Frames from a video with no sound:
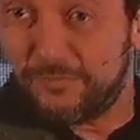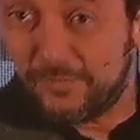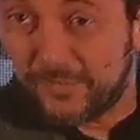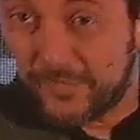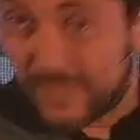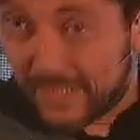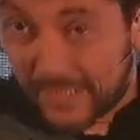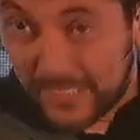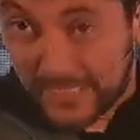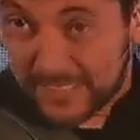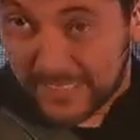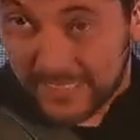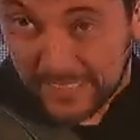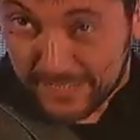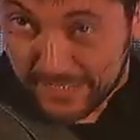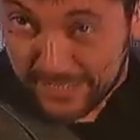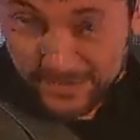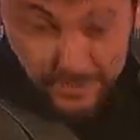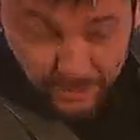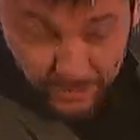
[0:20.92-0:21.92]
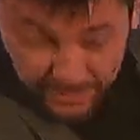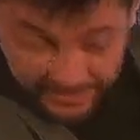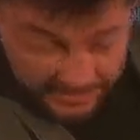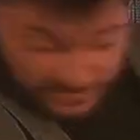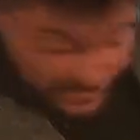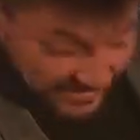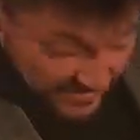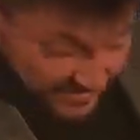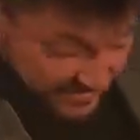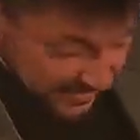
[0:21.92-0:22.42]
Esta es la historia de
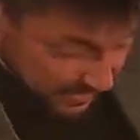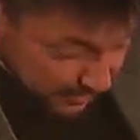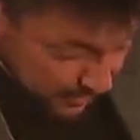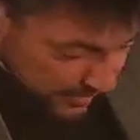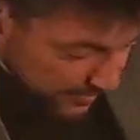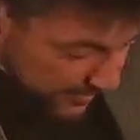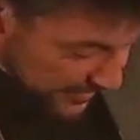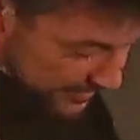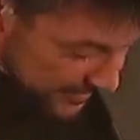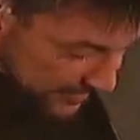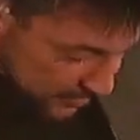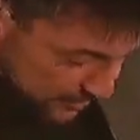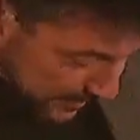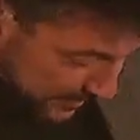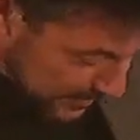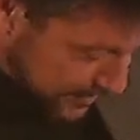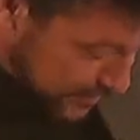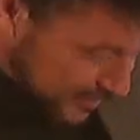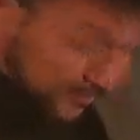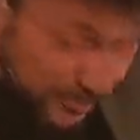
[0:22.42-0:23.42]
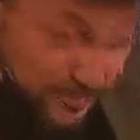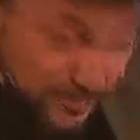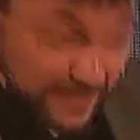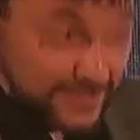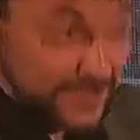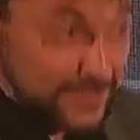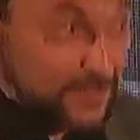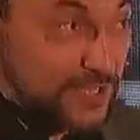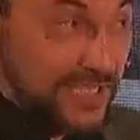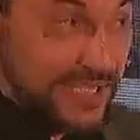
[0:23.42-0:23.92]
Maricha Ruiz Mateos. Maricha Ruiz Mateos
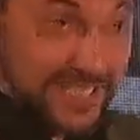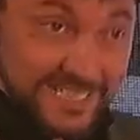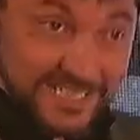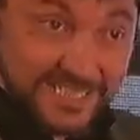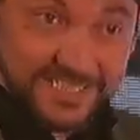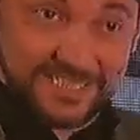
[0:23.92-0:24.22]
es...